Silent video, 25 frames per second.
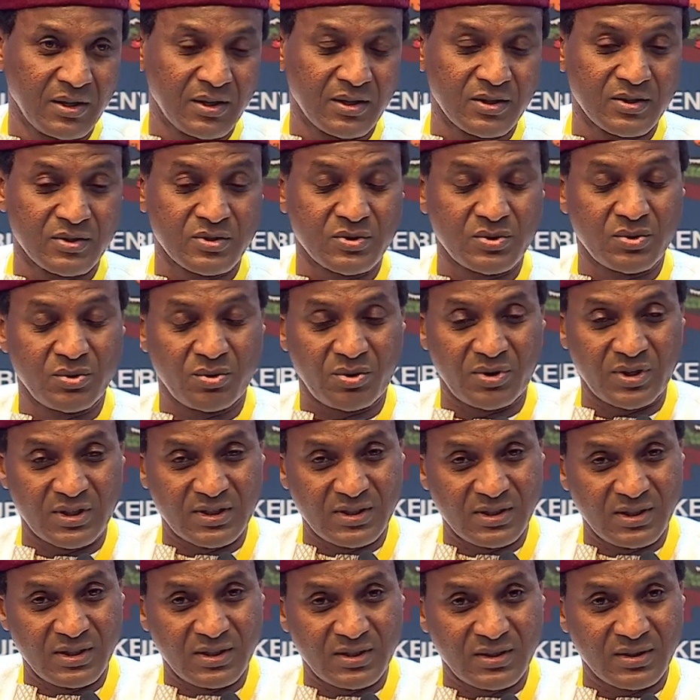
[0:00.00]
se
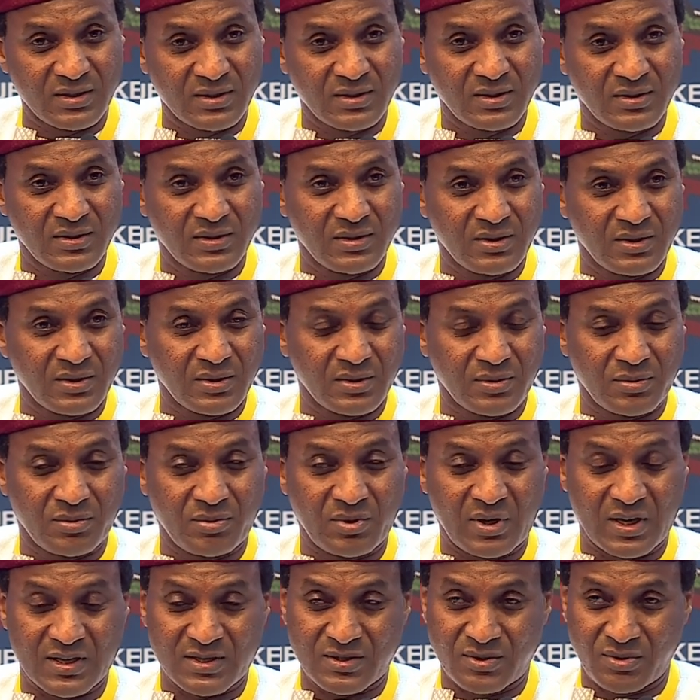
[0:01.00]
retirent
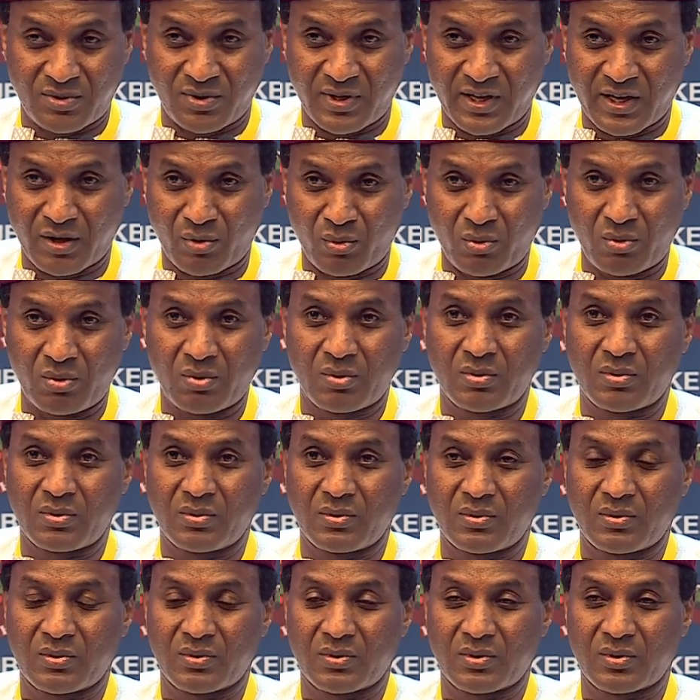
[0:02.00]
de la CEDEAO,
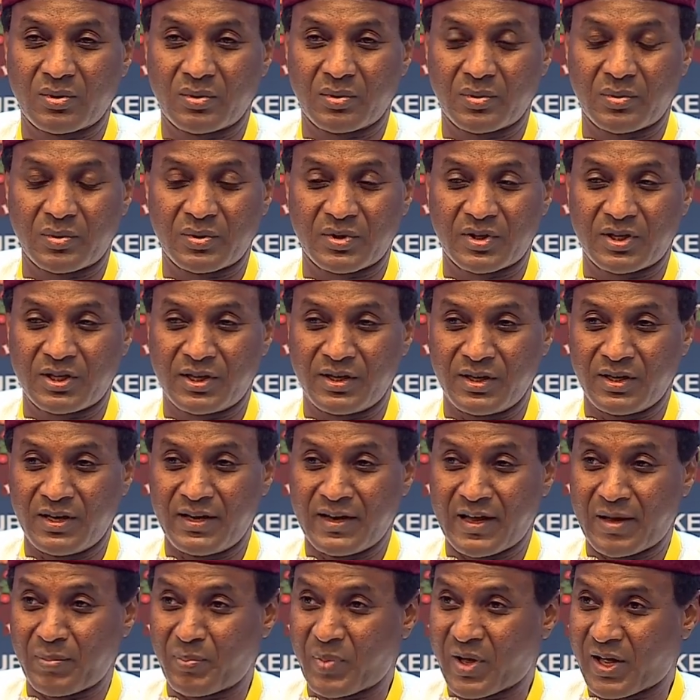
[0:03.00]
qui
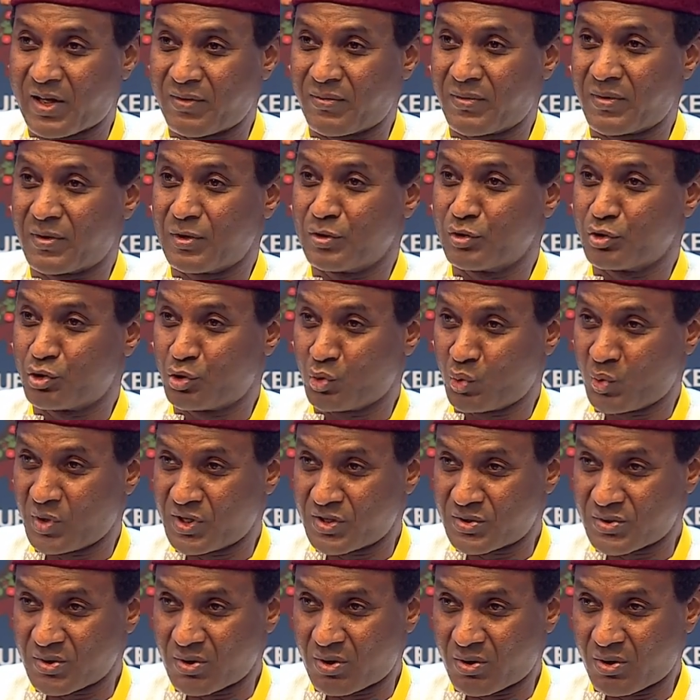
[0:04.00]
n'a pas joué
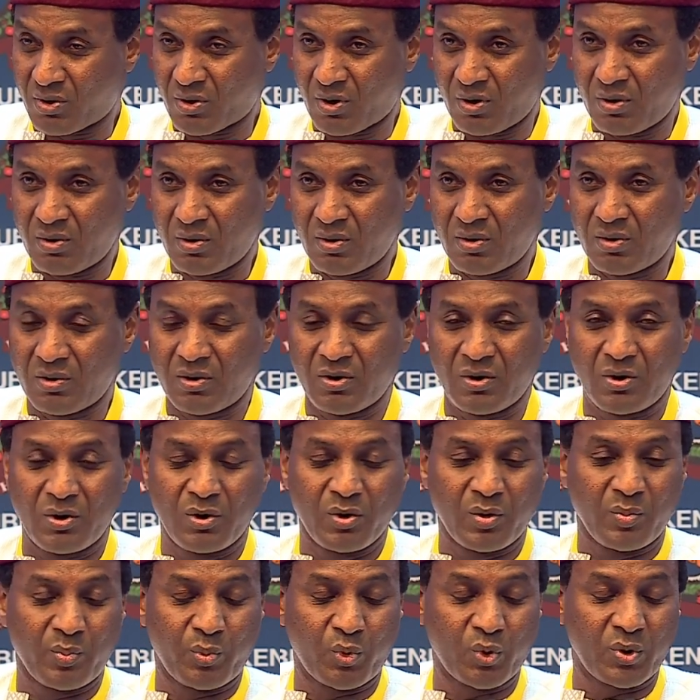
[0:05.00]
son rôle
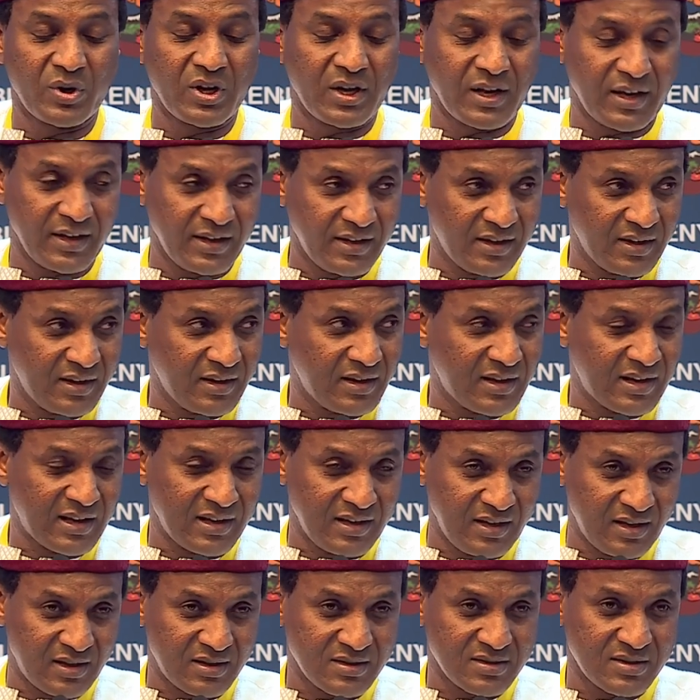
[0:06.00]
pour créer
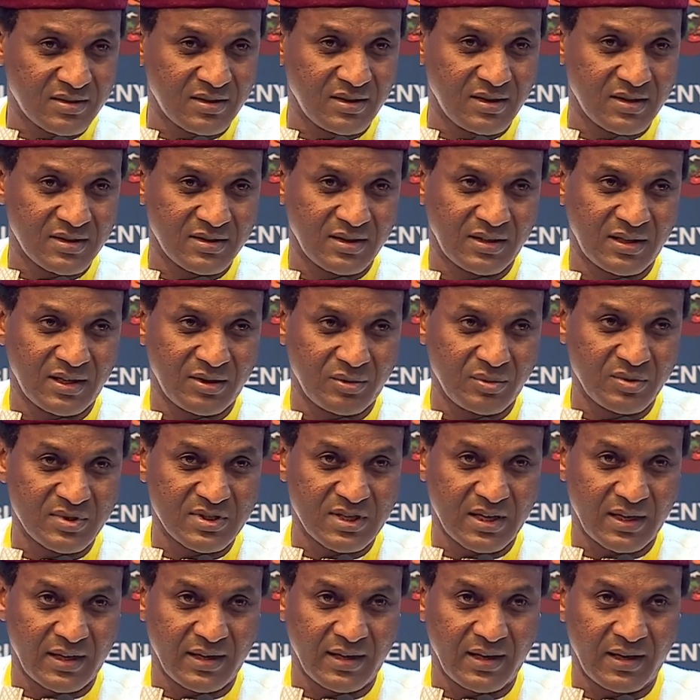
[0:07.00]
l'alliance des États du
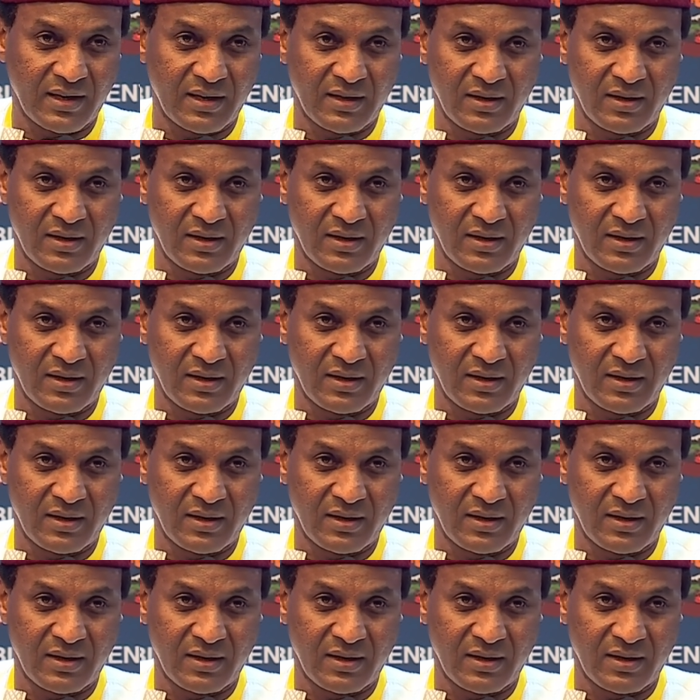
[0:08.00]
Sahel.